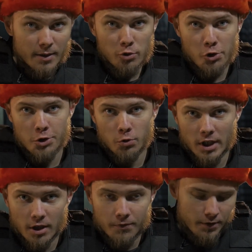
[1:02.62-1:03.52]
Если
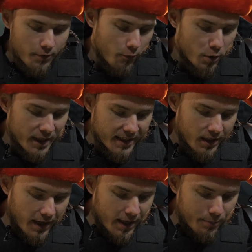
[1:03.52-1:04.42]
будущее у танков твоего
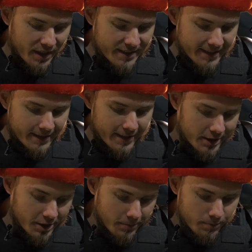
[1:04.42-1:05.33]
канала как
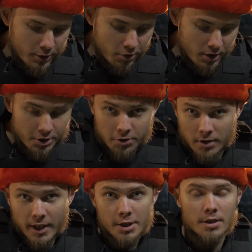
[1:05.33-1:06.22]
персонажа, что нас
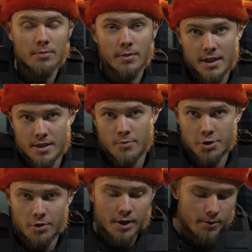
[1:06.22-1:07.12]
ждет дальше, мы
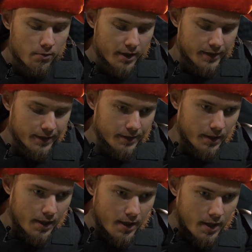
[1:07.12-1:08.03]
хотим еще игрового
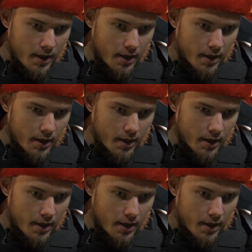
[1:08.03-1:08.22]
контента.